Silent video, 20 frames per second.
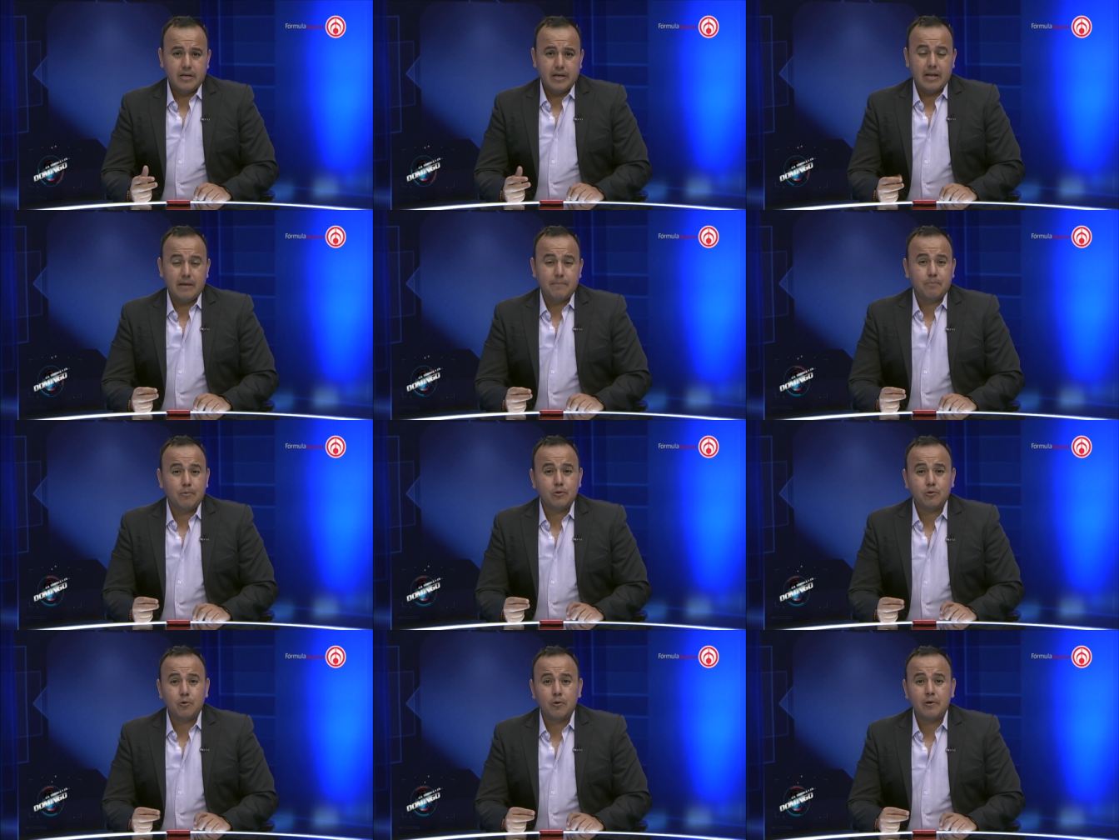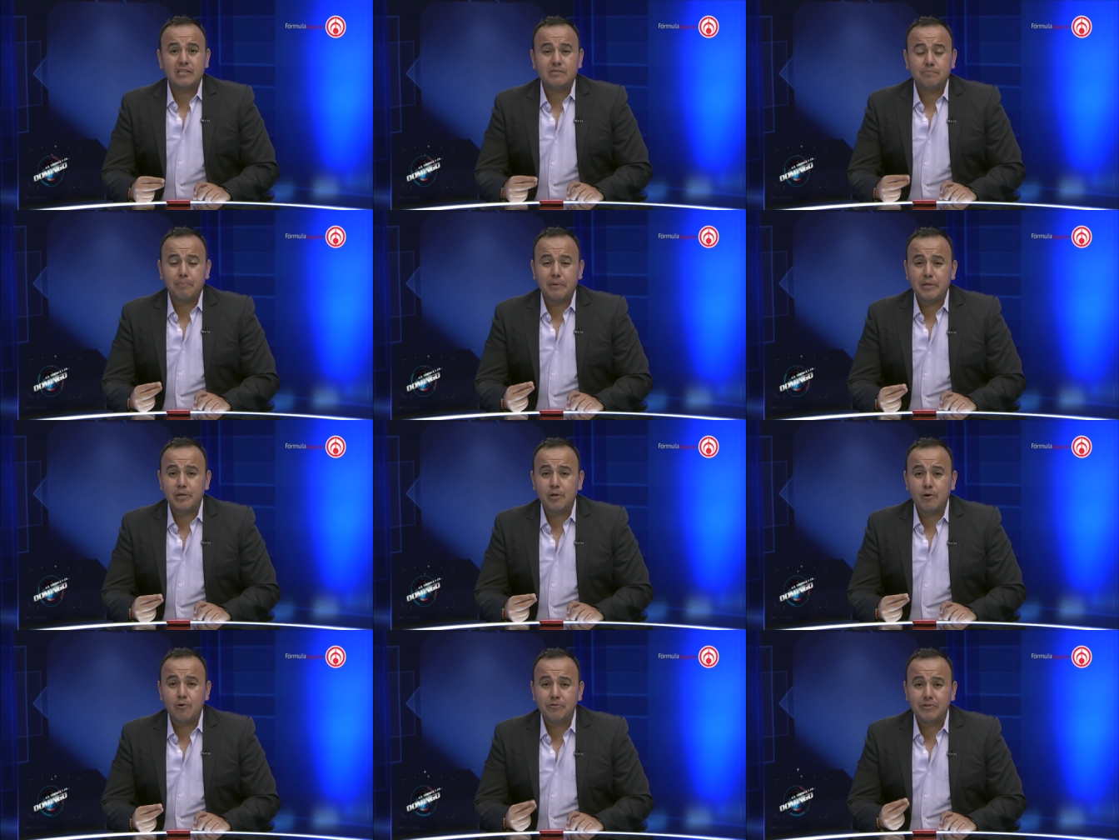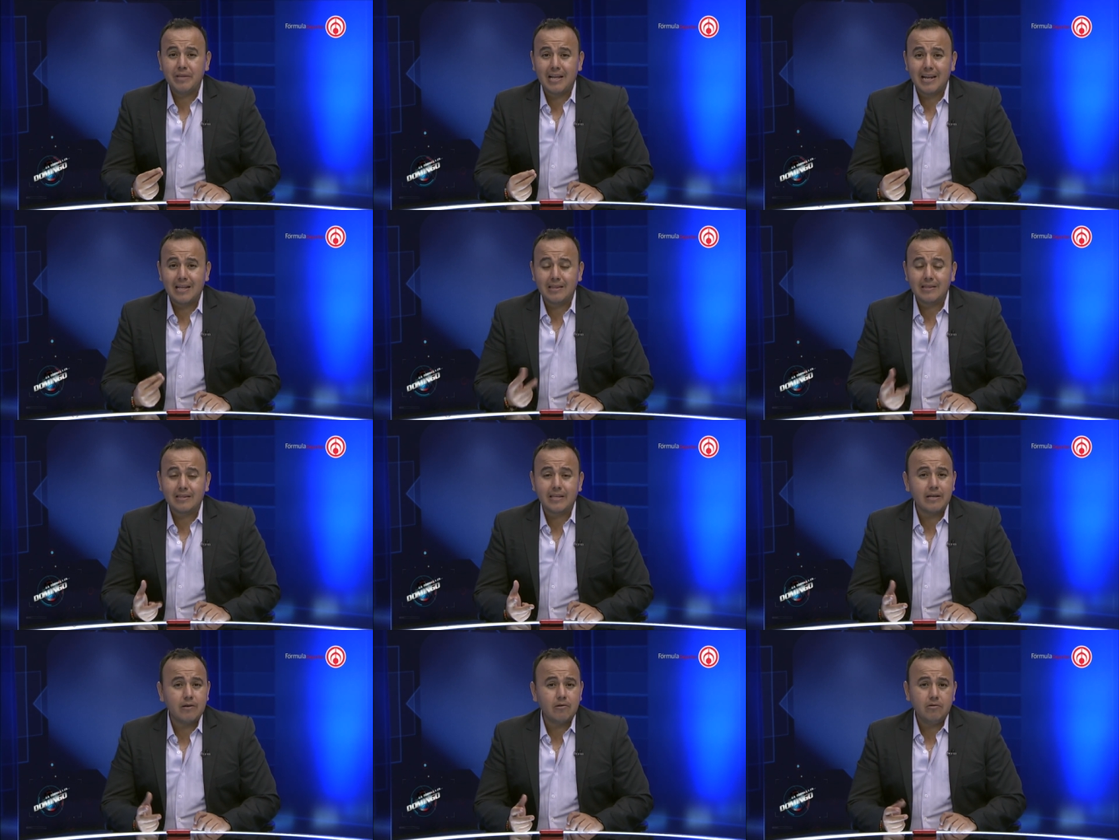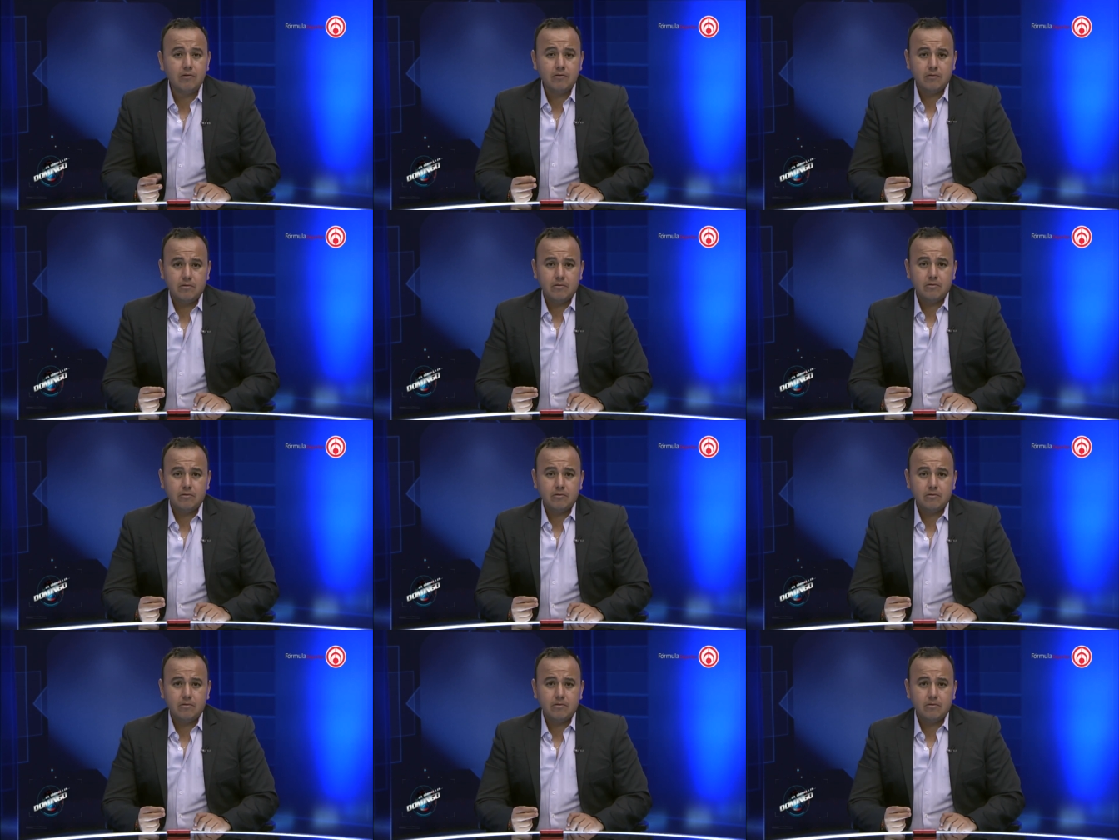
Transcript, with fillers: el Potro les pidió un delantero,